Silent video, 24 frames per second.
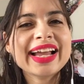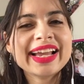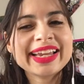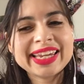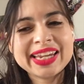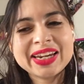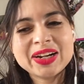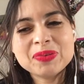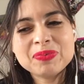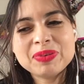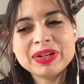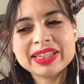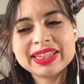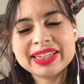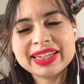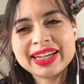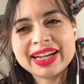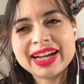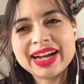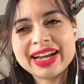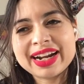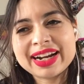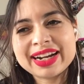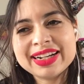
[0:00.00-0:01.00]
quiero
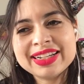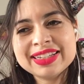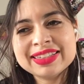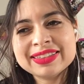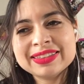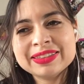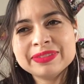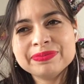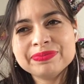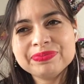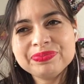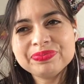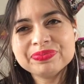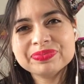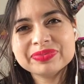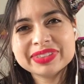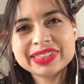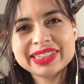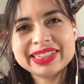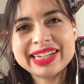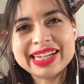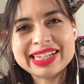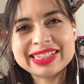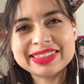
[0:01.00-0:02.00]
platicarles
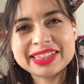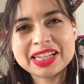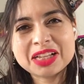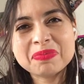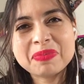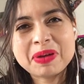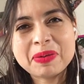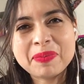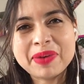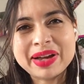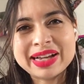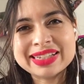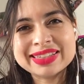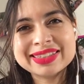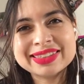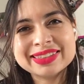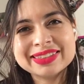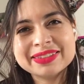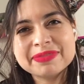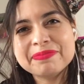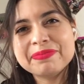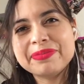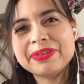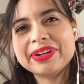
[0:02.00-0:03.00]
de estas
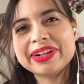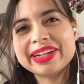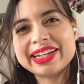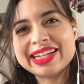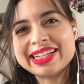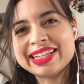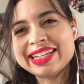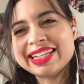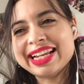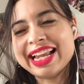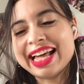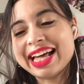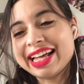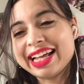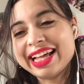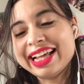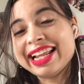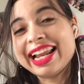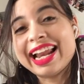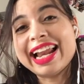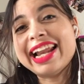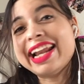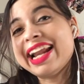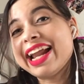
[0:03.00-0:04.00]
mamás, porque la,
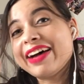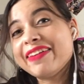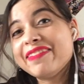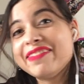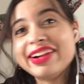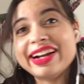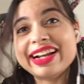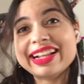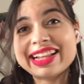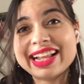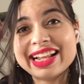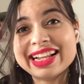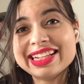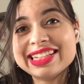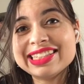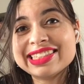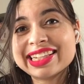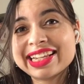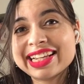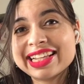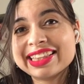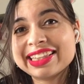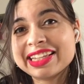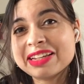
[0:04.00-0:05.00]
la, verdad es
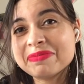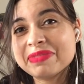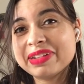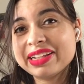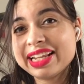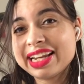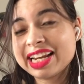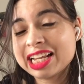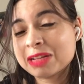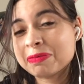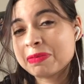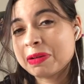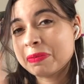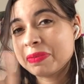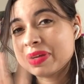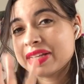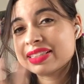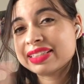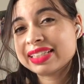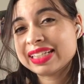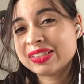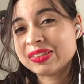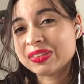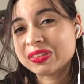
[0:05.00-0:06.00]
que el tema de las
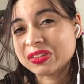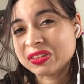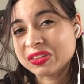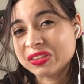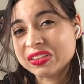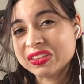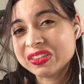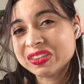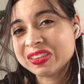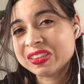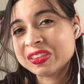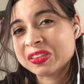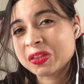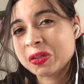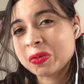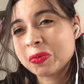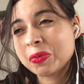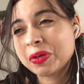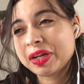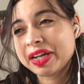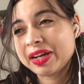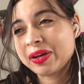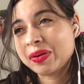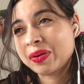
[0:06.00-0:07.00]
mamás de los dos es
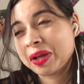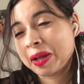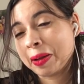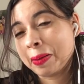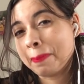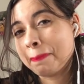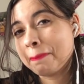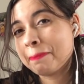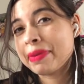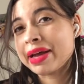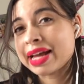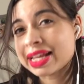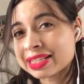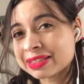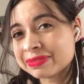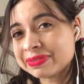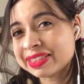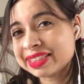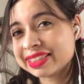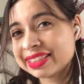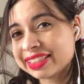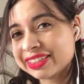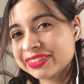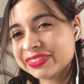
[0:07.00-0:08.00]
como que lo que más me
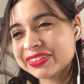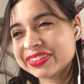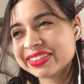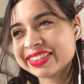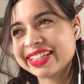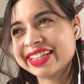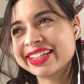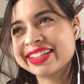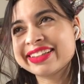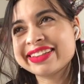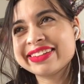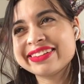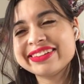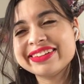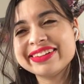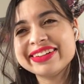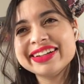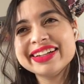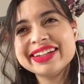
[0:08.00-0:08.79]
está gustando.